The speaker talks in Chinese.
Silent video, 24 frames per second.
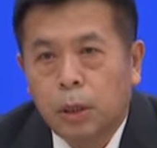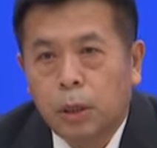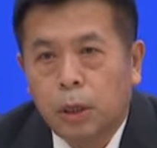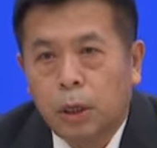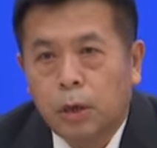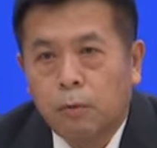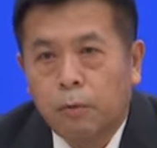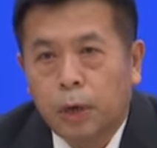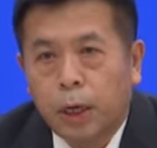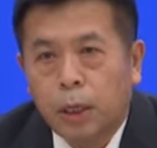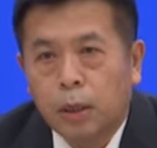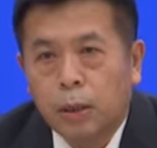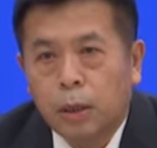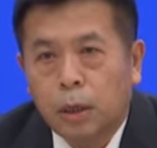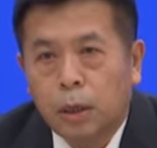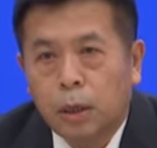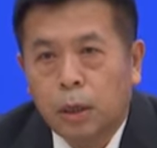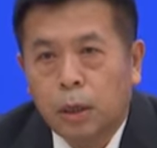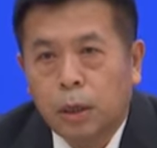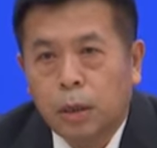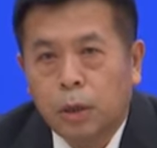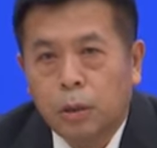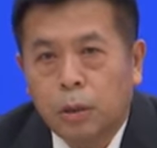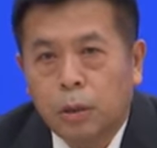另外
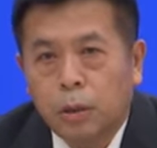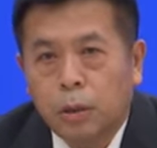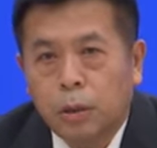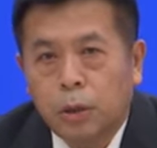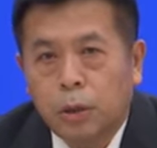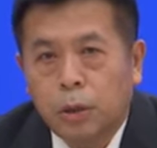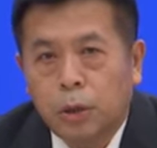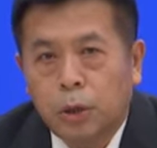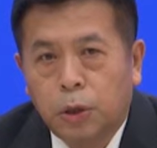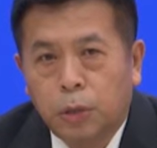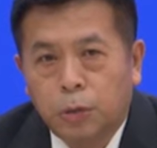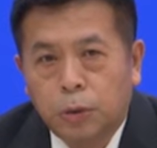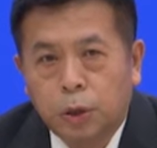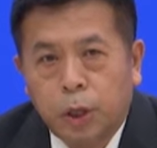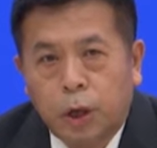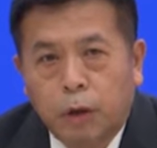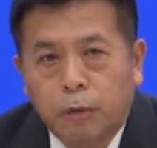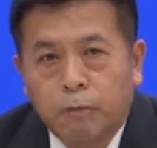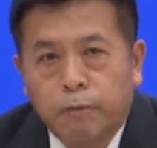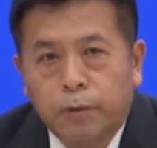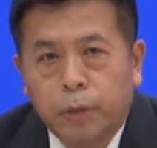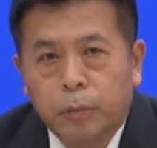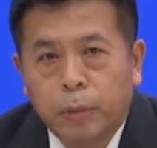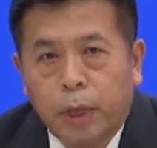呢，流
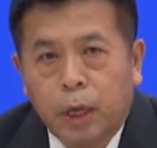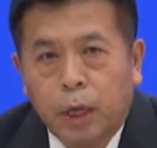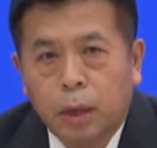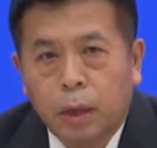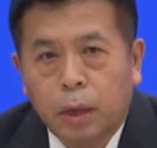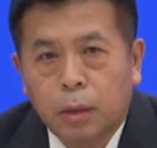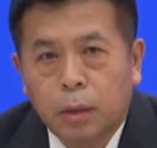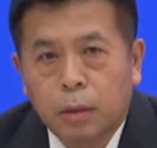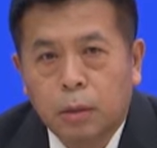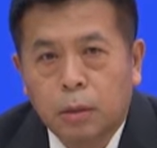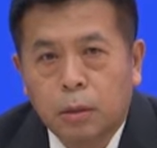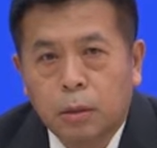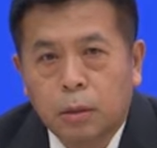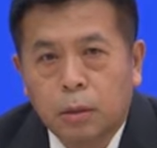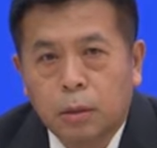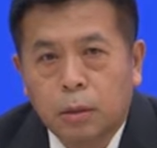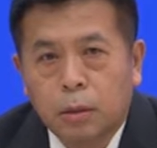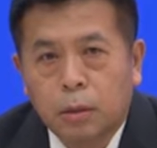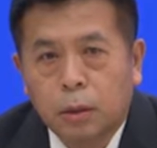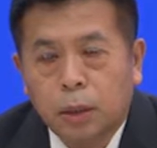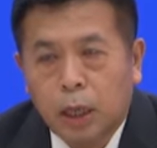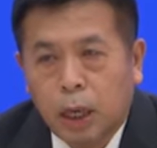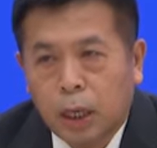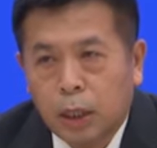调方面
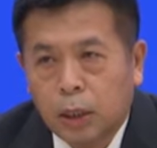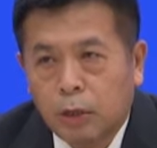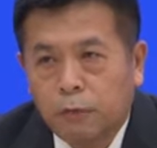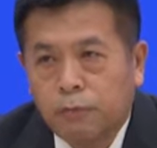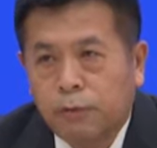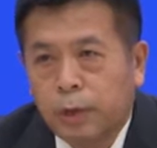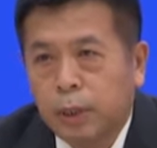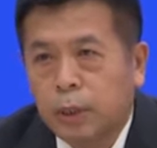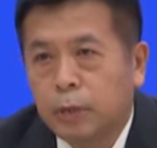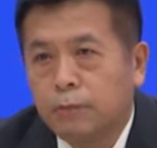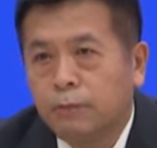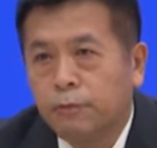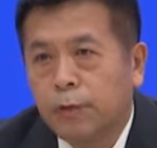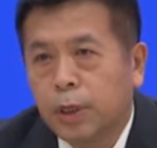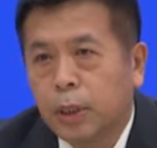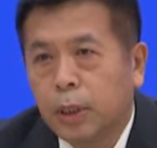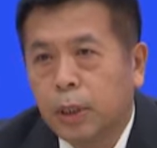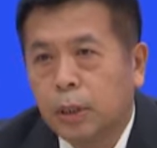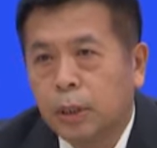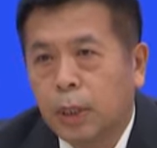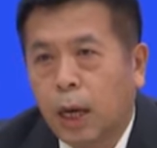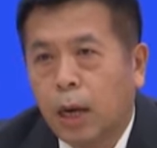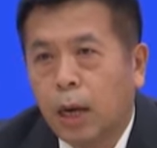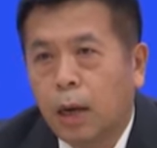压力很非
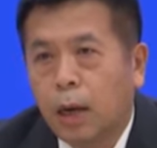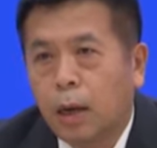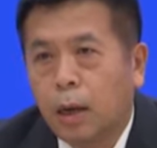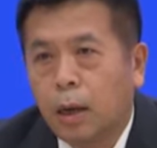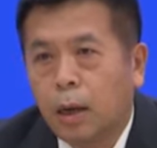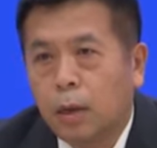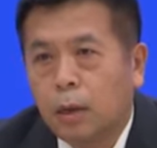常大，